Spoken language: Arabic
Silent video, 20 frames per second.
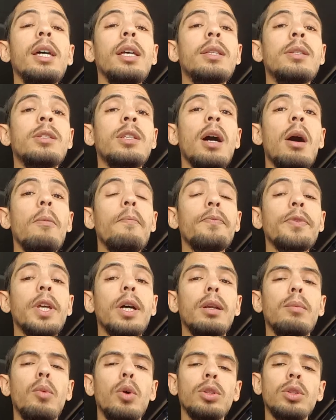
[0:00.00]
حتى
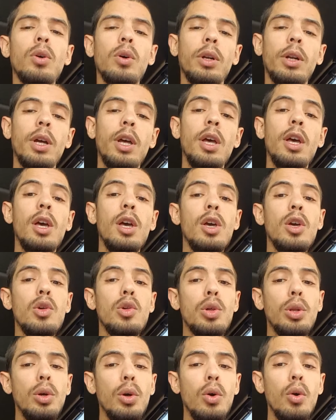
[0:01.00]
الموتور
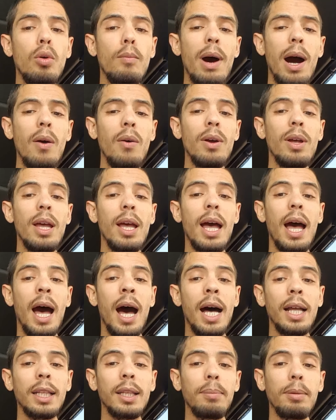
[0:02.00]
شنو هما
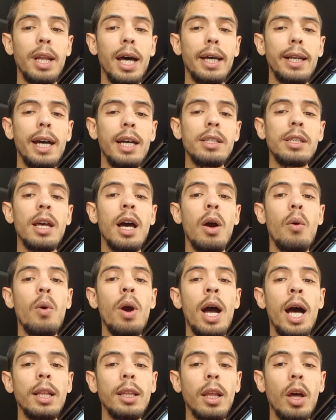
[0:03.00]
هاد البلانات
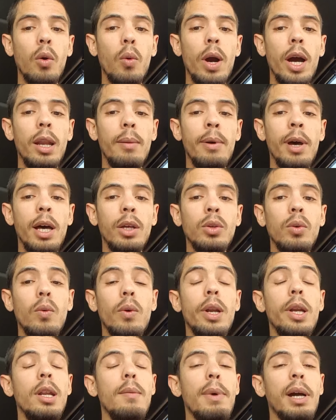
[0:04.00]
او هاد القوالب
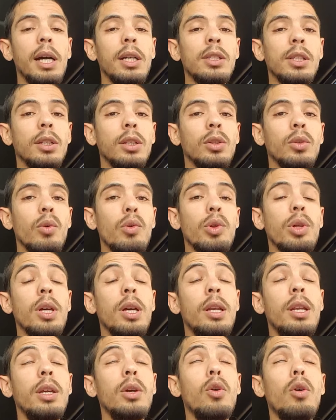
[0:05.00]
هادو اللي ما كتردوش
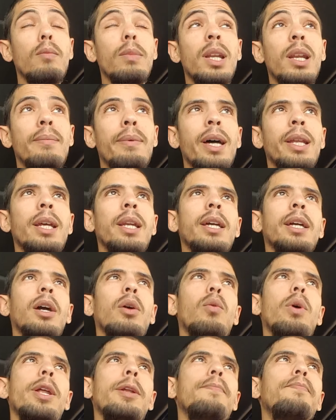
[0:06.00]
ليهم البال
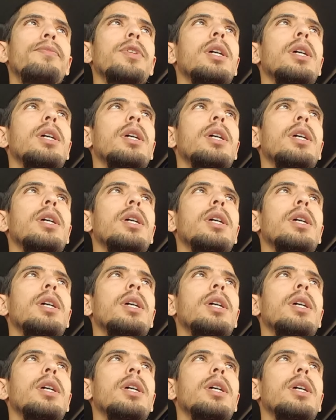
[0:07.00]
الاخوان